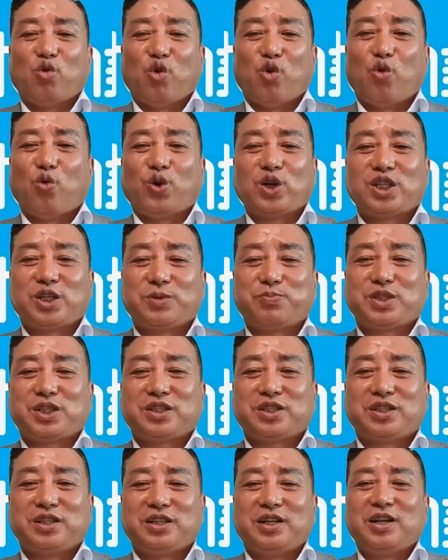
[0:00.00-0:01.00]
5월
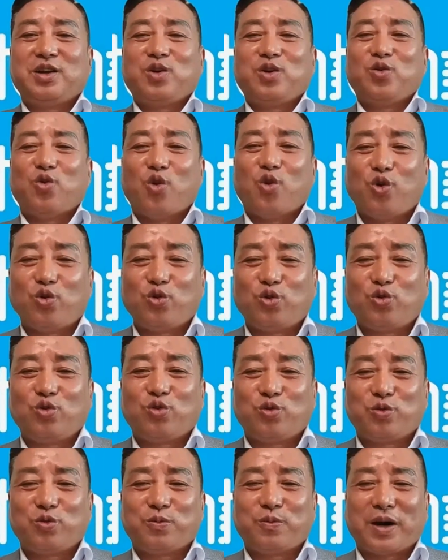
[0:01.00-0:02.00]
17일
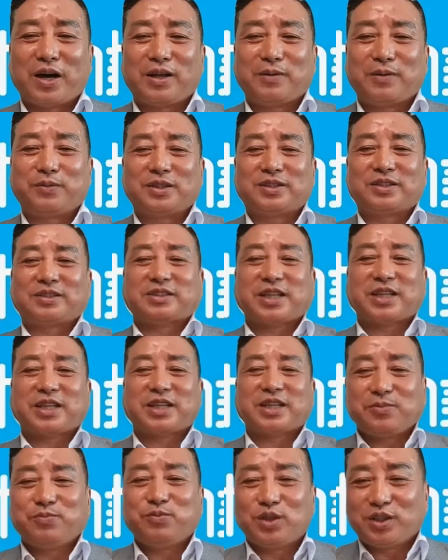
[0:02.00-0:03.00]
오늘로 말하면
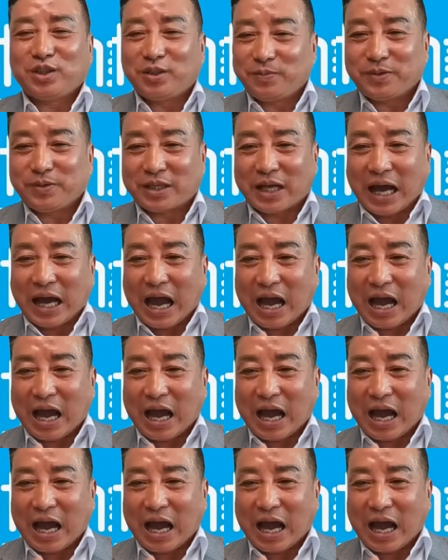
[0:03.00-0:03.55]
10년입니다.